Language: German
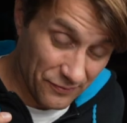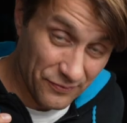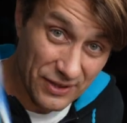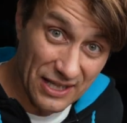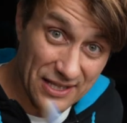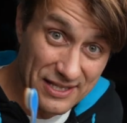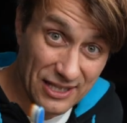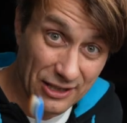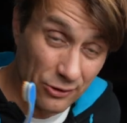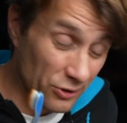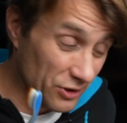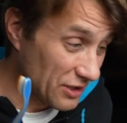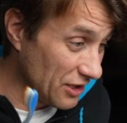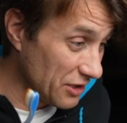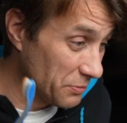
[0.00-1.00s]
Und dann zeige ich
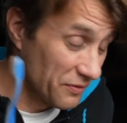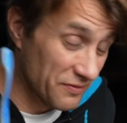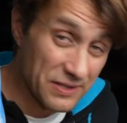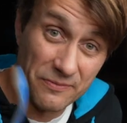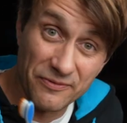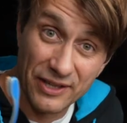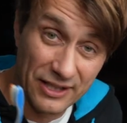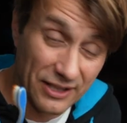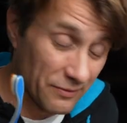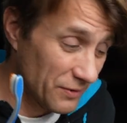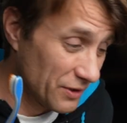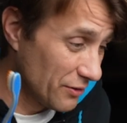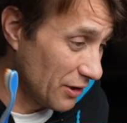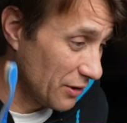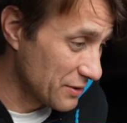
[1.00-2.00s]
euch gleich mal, wie es im fertigen
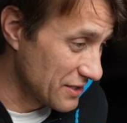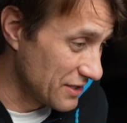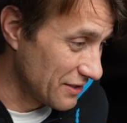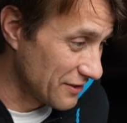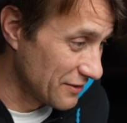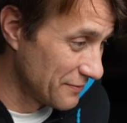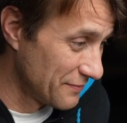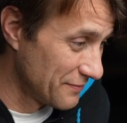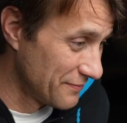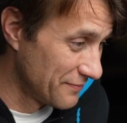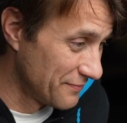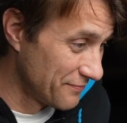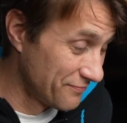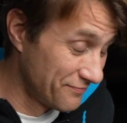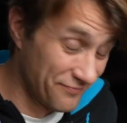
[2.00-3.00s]
Video aussieht.
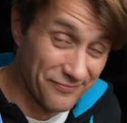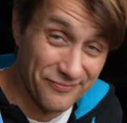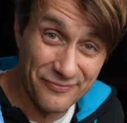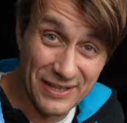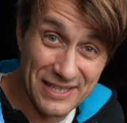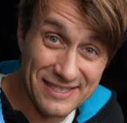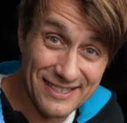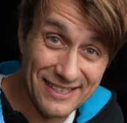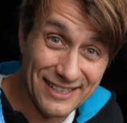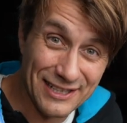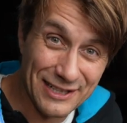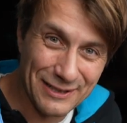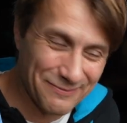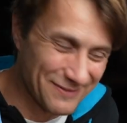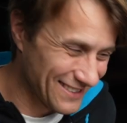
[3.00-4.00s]
Wenn es denn
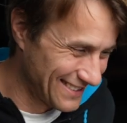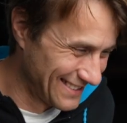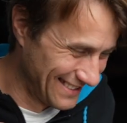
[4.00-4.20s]
klappt.